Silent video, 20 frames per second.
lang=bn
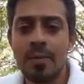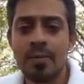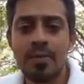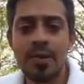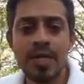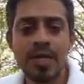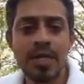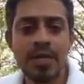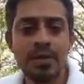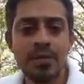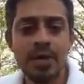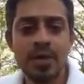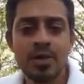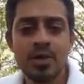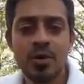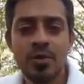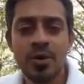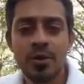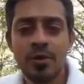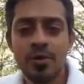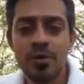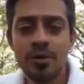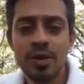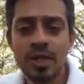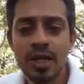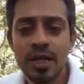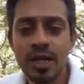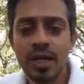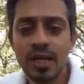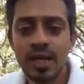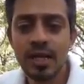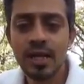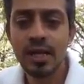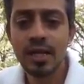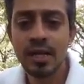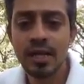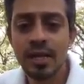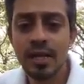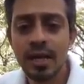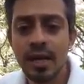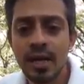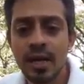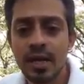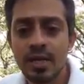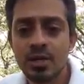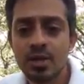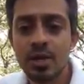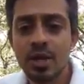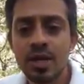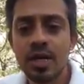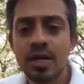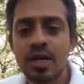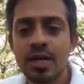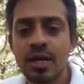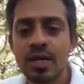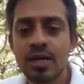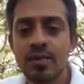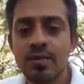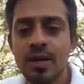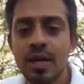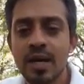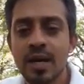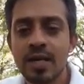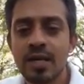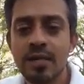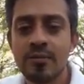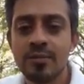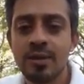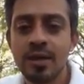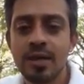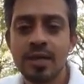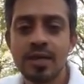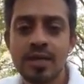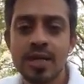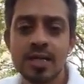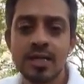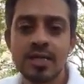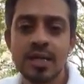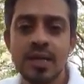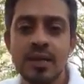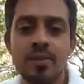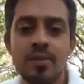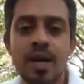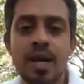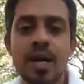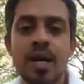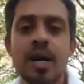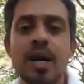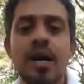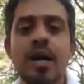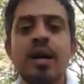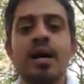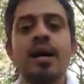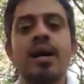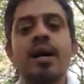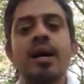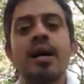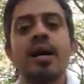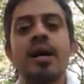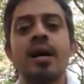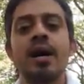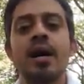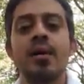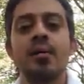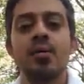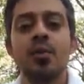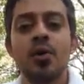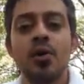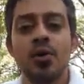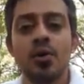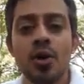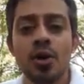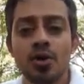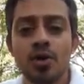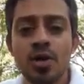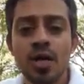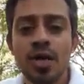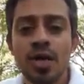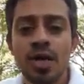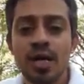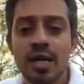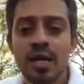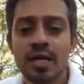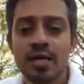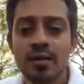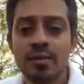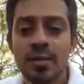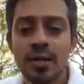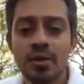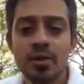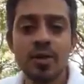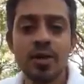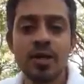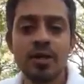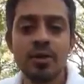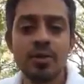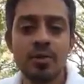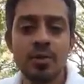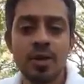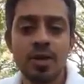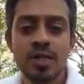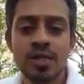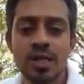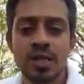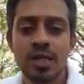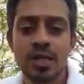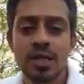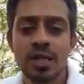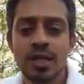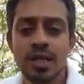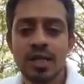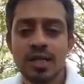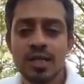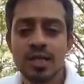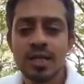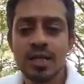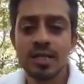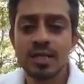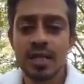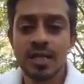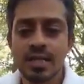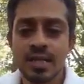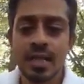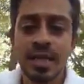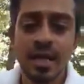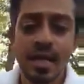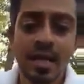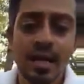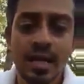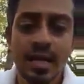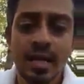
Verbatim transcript: আপনি যেহেতু এই ছবিগুলো দিয়ে সরকারকে একটা বেকায়দায় ফেলতে চাচ্ছেন বা পুরো ঘটনাটাকে একটা বিতর্কিত পরিস্থিতিতে নিয়ে যেতে চাচ্ছেন